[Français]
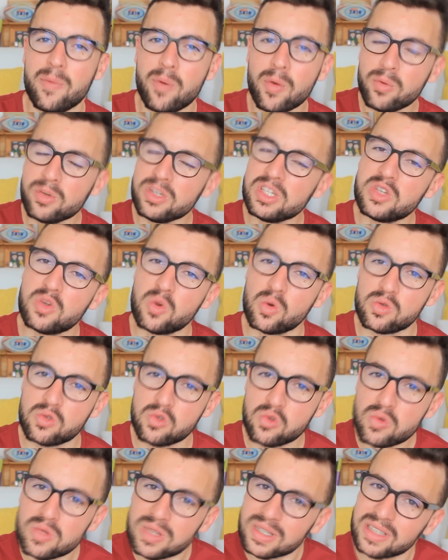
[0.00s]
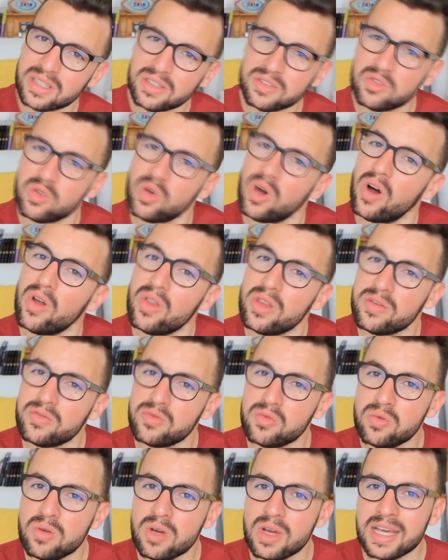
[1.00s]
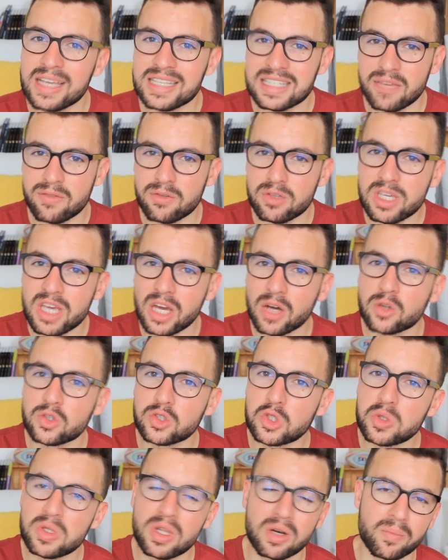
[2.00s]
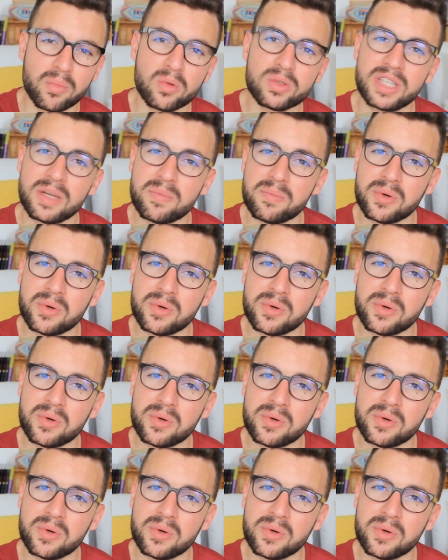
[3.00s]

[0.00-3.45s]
la proposition sous-entendue de rendez-vous, ça veut dire que je suis dans le bon